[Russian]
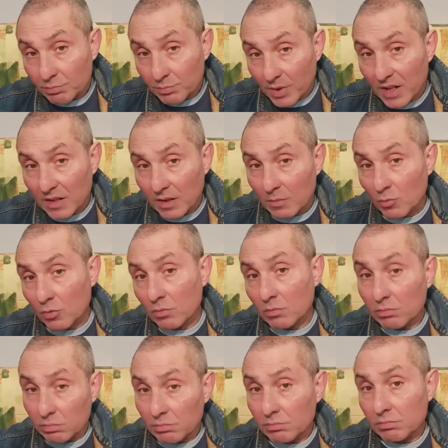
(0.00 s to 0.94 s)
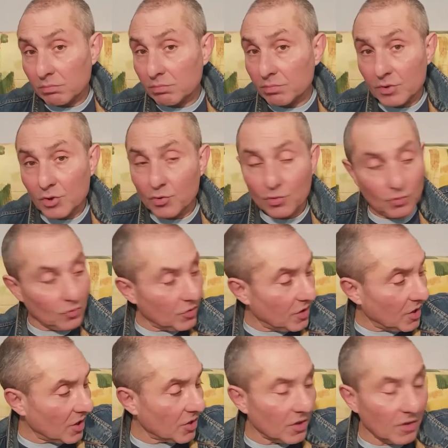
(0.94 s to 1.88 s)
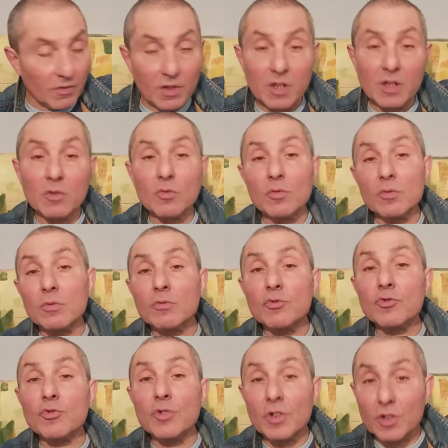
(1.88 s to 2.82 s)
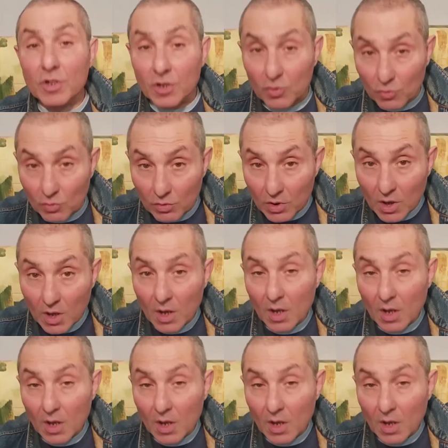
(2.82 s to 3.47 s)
Поэтому ничего тут страшного нету, что их нету.